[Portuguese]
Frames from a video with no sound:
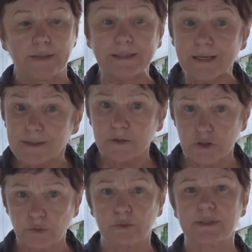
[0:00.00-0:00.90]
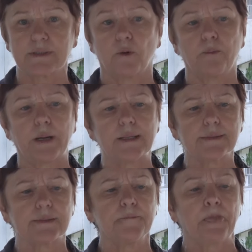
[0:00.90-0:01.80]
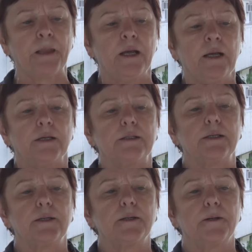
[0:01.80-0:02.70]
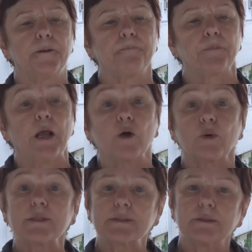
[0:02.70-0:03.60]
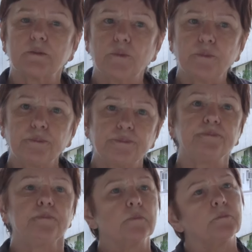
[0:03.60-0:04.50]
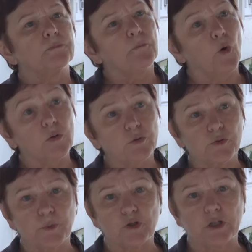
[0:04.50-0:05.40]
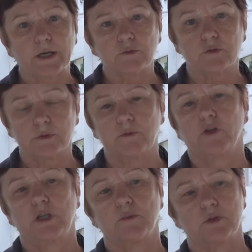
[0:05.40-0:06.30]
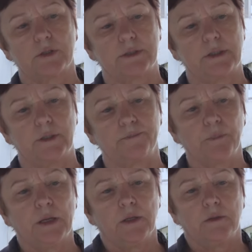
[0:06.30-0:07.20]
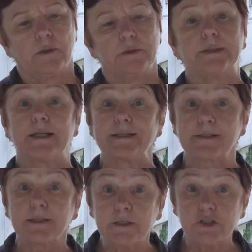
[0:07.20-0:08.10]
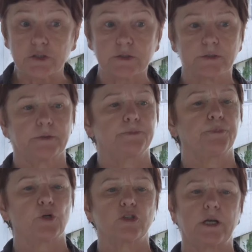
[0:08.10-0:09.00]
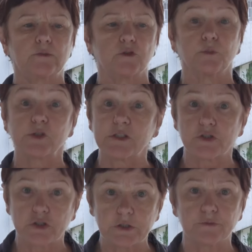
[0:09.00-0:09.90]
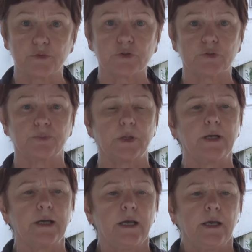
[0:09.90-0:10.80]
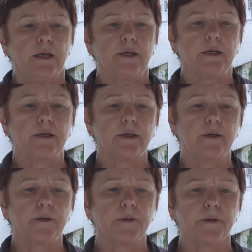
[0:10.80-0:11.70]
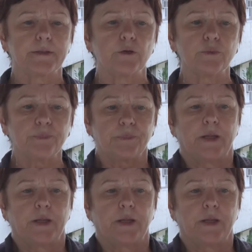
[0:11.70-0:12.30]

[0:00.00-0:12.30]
que essa instituição passa, é, quais são outros projetos, digamos assim, interessantes, projetos positivos, né? É, então,